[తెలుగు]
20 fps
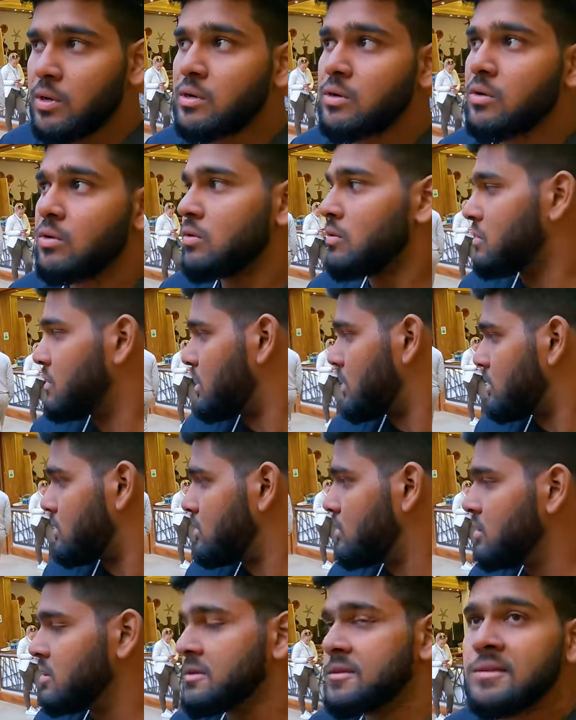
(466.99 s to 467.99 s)
పట్టుకొని
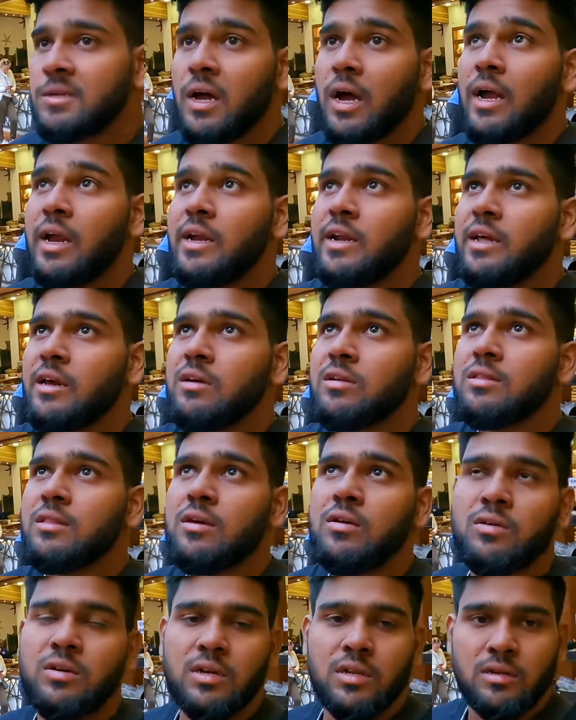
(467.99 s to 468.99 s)
ఉంటారు హైట్
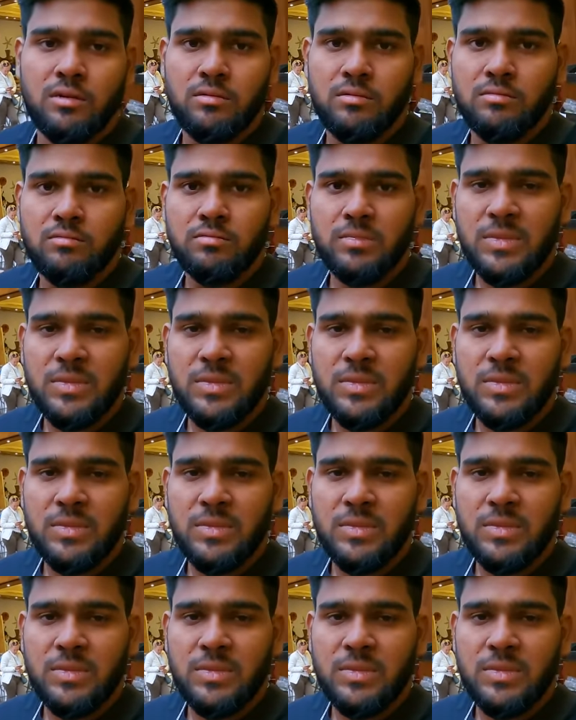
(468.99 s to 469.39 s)
ఎగురుతూ ఉంటారు